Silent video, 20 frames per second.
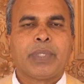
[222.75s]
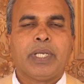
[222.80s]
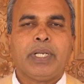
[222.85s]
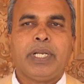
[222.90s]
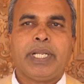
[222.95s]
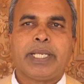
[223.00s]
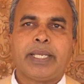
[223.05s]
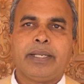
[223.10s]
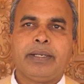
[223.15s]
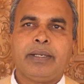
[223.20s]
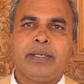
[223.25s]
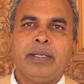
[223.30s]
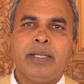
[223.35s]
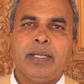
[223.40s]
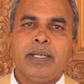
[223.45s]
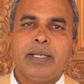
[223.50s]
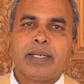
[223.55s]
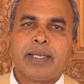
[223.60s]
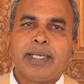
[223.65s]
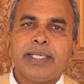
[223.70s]
लेकिन
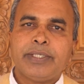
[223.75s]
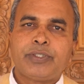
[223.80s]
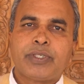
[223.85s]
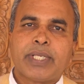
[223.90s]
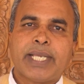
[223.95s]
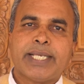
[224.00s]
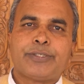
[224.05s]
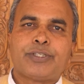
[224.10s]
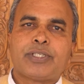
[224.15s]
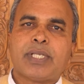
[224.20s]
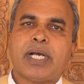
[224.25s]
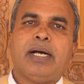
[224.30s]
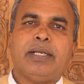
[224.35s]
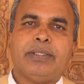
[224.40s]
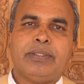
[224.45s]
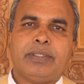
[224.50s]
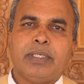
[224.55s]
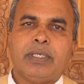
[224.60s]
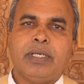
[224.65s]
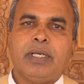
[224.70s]
किसके
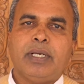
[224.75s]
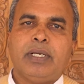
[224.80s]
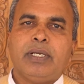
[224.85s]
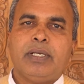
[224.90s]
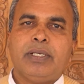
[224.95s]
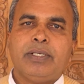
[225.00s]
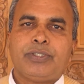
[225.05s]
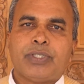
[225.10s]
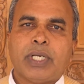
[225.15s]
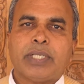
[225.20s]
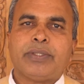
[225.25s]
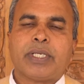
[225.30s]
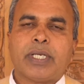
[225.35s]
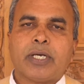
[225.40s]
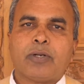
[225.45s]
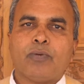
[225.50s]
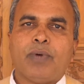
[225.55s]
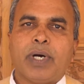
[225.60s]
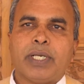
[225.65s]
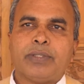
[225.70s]
साथ शादी
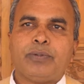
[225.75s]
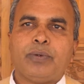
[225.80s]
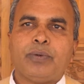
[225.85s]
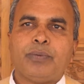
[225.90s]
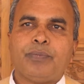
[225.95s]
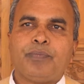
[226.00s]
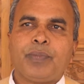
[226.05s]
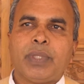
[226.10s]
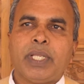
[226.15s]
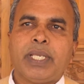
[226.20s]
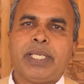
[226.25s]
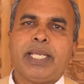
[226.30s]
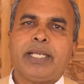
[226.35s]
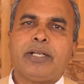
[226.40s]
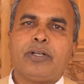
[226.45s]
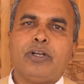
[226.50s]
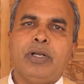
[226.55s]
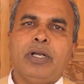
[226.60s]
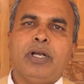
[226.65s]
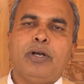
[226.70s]
करवा दो एक
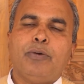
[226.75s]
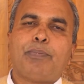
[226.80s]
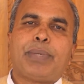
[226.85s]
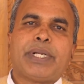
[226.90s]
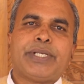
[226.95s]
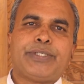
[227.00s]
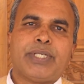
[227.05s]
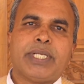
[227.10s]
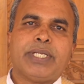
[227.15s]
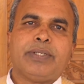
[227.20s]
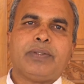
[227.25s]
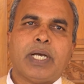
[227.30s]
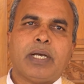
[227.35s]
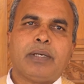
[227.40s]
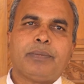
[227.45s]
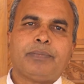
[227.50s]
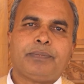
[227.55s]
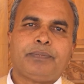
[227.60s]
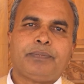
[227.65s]
प्रश्न था